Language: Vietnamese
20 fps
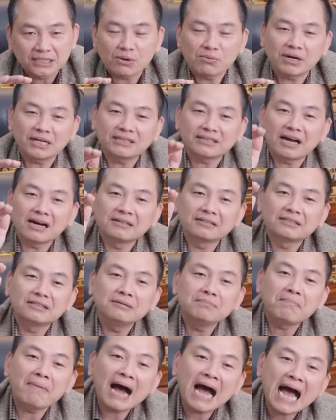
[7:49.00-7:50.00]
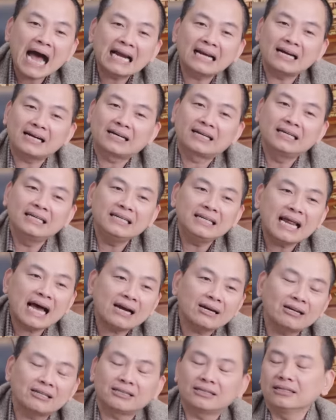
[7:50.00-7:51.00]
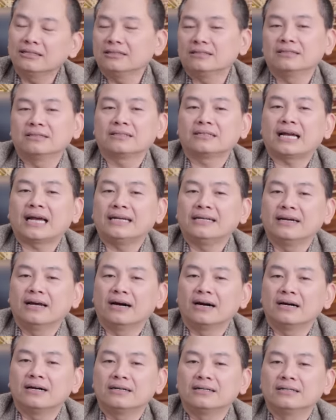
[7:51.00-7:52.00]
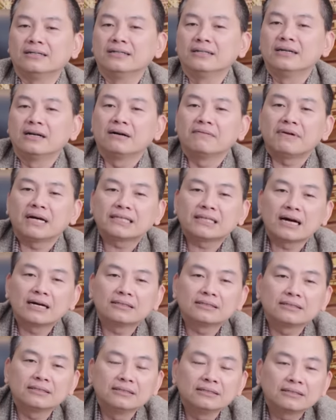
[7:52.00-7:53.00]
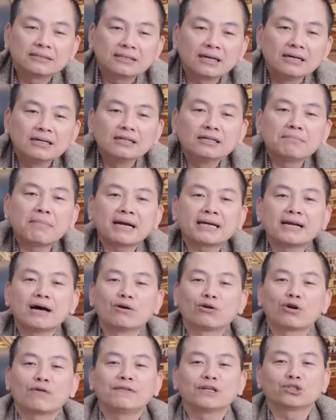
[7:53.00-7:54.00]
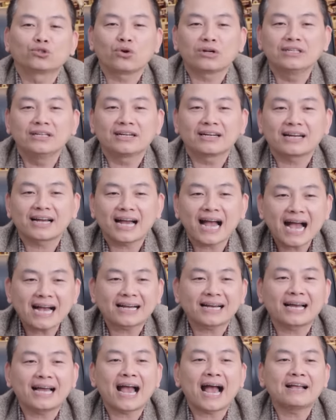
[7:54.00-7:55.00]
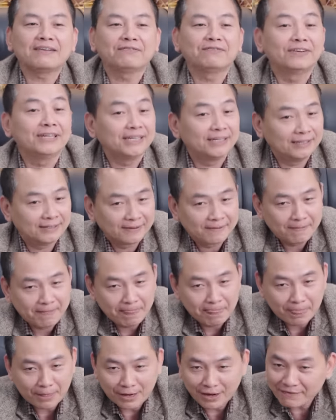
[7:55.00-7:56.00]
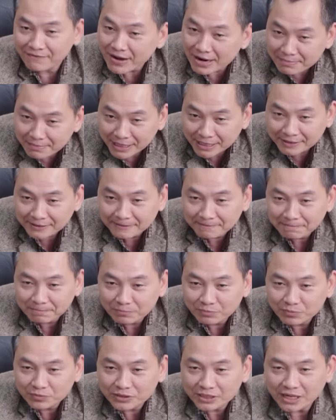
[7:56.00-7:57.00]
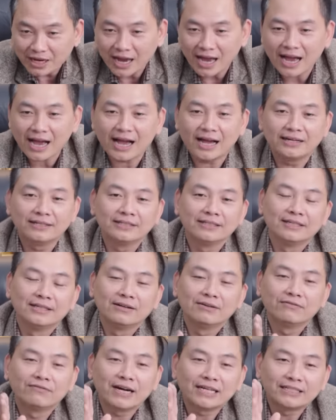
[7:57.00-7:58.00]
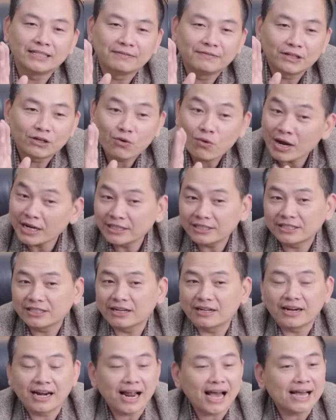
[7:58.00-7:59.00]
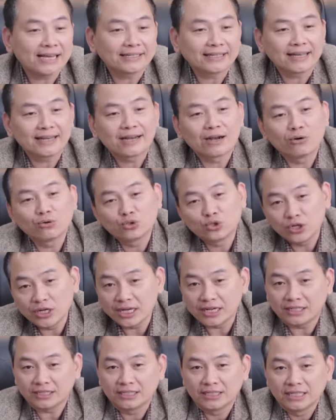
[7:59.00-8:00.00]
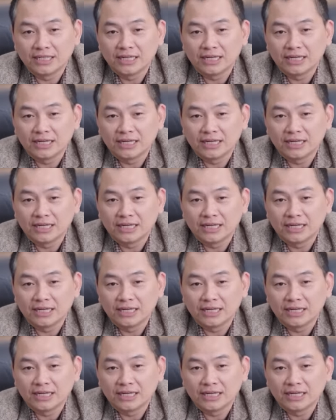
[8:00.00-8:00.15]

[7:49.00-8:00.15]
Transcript: xong cái tầng thứ ba là kỹ năng nó tự nảy nở và tầng thứ tư bắt đầu nó mới xuất hiện các cái hành vi nó văn minh à vậy thì mới quay trở lại cái câu chuyện